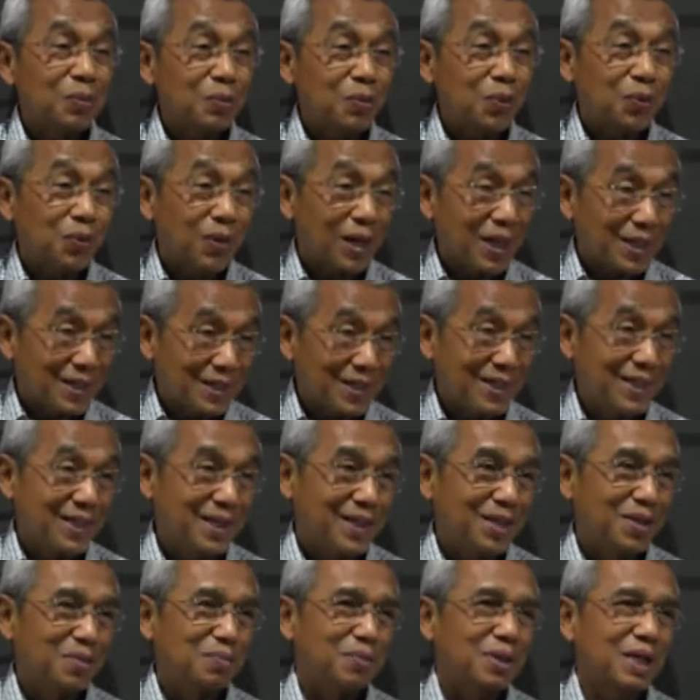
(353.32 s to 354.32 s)

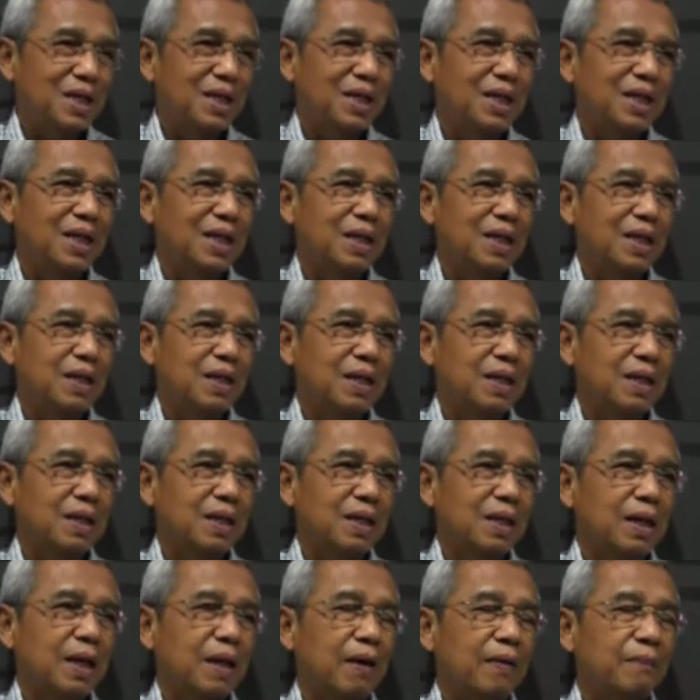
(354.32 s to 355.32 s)
demokrasi namanya.
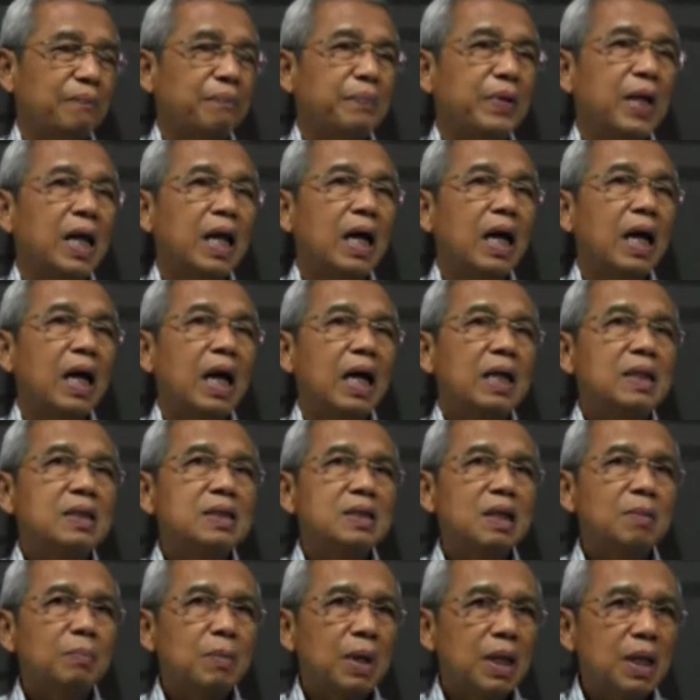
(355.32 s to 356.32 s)
Nah,
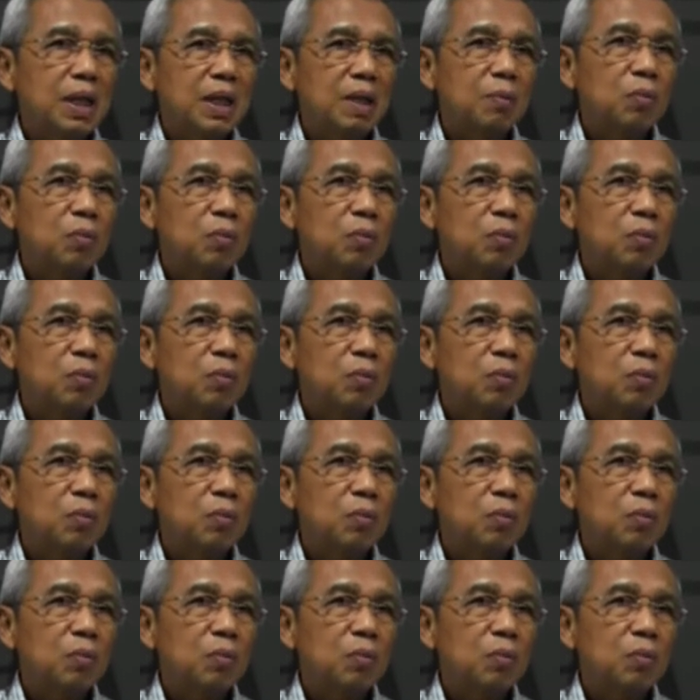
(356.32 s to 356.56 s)
ancaman